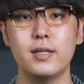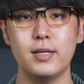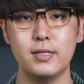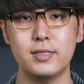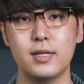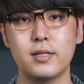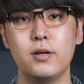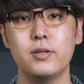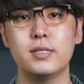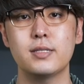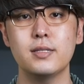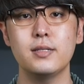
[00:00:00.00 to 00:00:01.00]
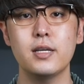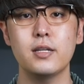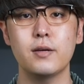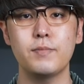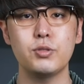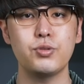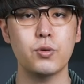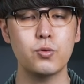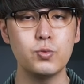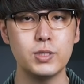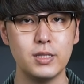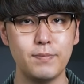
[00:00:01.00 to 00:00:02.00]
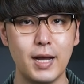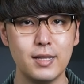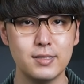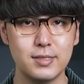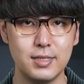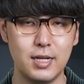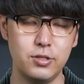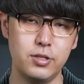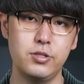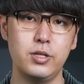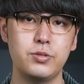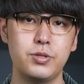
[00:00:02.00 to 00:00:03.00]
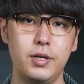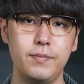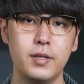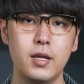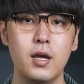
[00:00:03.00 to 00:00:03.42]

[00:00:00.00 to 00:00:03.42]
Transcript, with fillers: 但也强调以色列呢必须要顾及巴勒斯坦人人权。